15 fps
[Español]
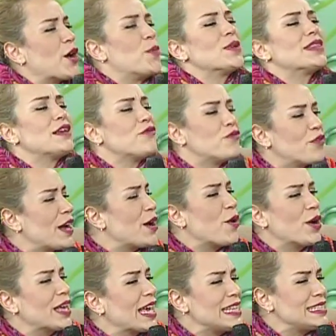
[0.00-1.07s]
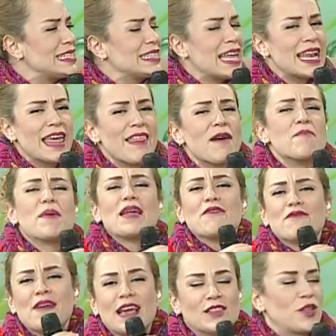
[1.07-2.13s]
¿Cómo te fue hoy? ¿Qué hiciste? Nada,
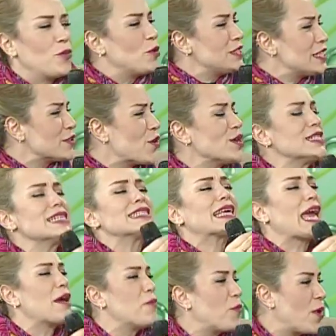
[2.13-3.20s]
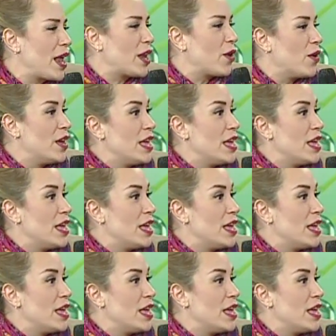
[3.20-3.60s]
perfecto. Muchas cosas, que bueno.